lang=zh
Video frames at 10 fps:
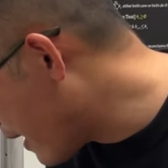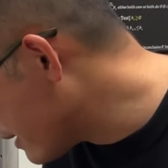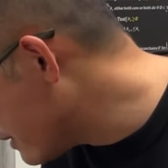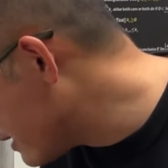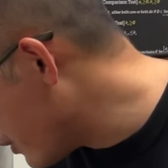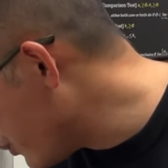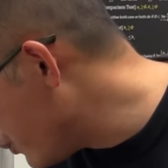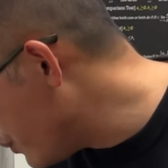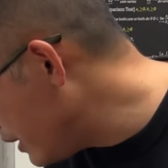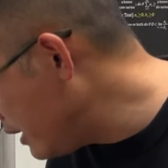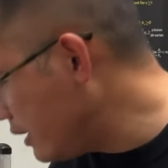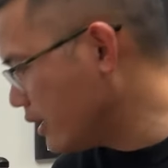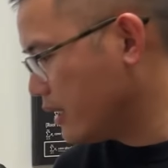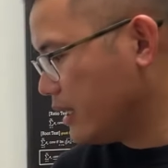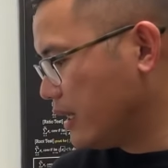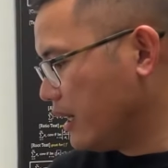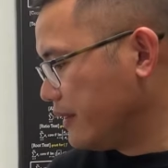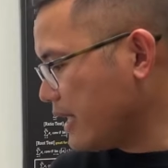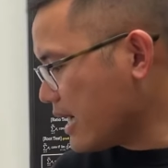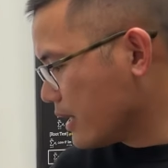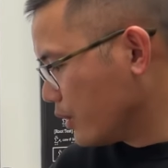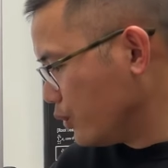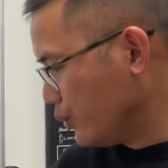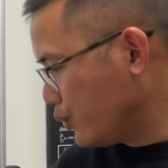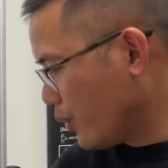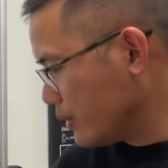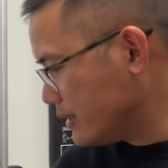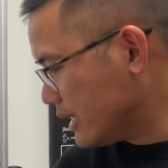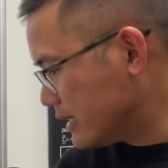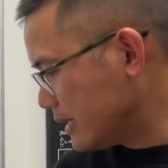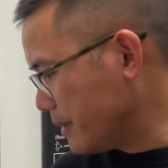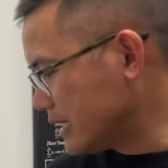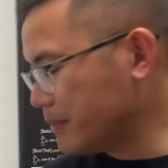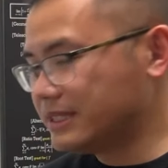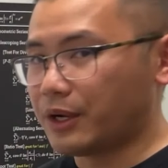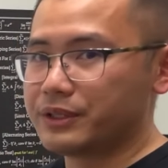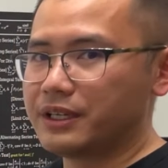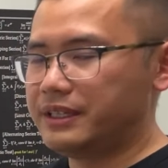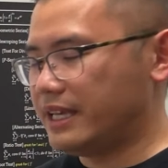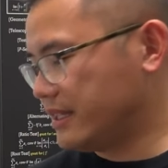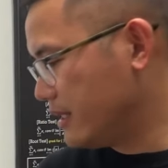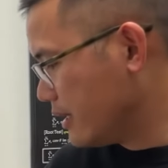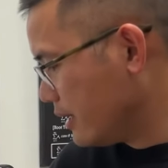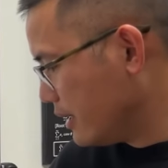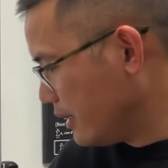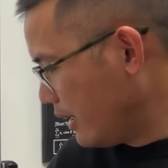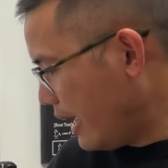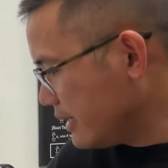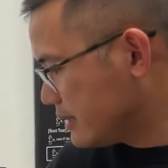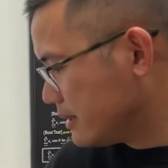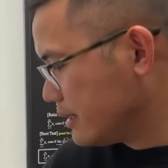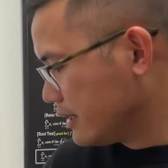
方等于一。那如果你在这边上面找一个点，x